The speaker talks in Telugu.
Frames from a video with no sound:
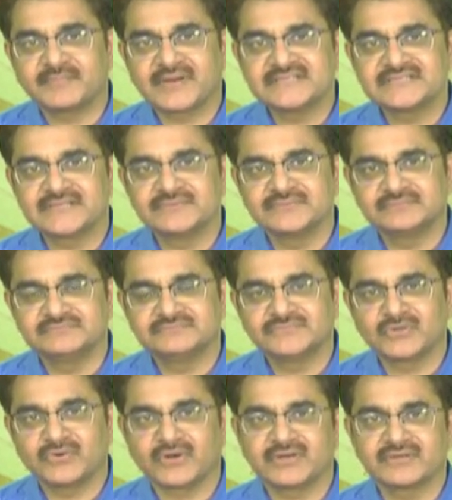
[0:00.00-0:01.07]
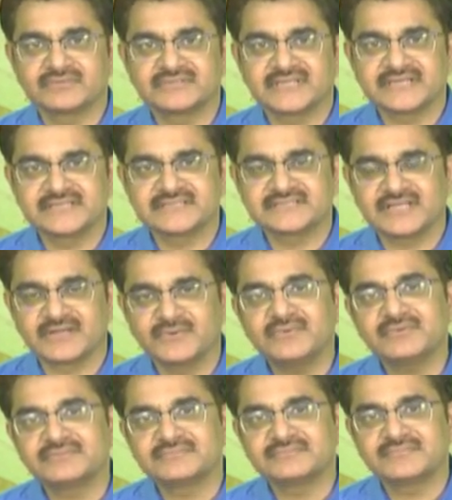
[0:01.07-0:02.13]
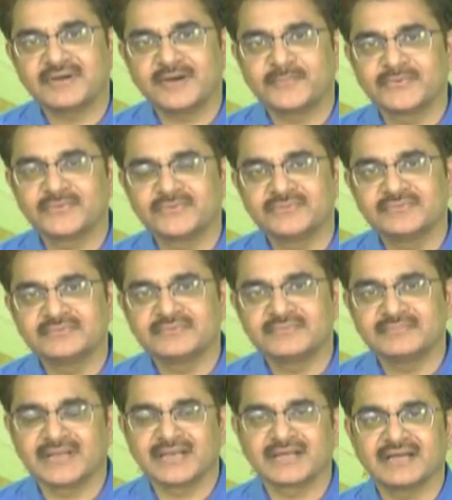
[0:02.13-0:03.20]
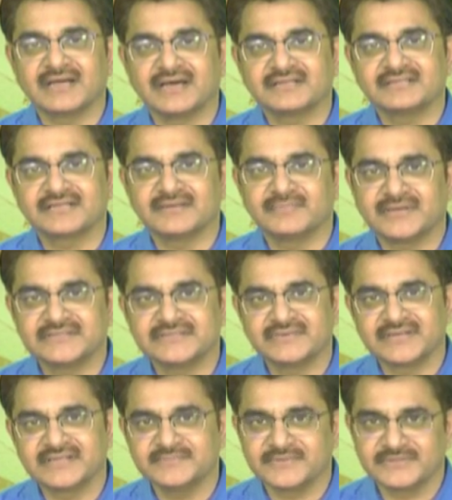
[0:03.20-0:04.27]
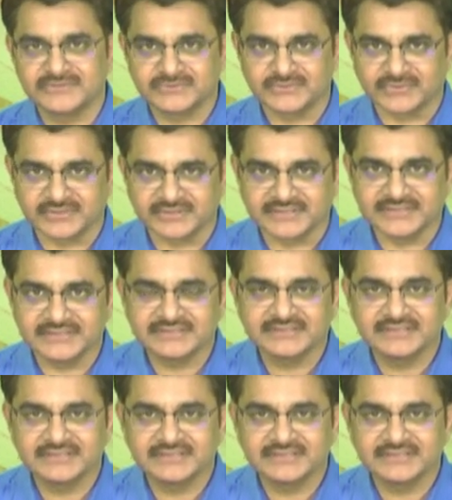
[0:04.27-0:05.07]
ప్రజలు కొనటం తగ్గిస్తారో అప్పుడు మెల్లగా ఆర్థిక మాంద్యం అనేది పెరుగుతూ ఉంటుంది